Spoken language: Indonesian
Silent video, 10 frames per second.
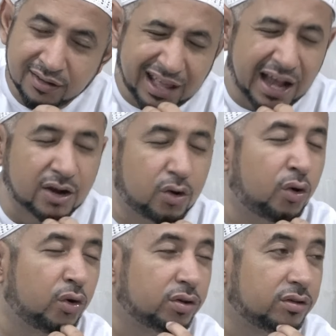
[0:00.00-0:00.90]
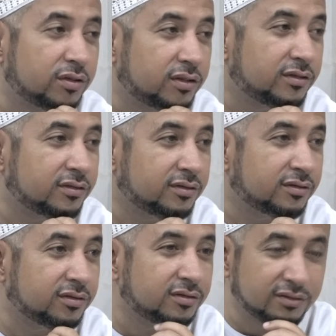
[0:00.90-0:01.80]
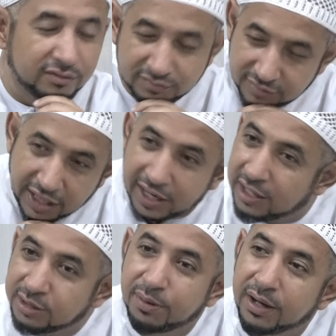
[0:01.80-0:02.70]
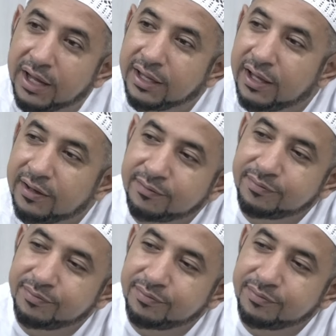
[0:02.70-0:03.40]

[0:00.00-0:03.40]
takut, dan lain sebagainya.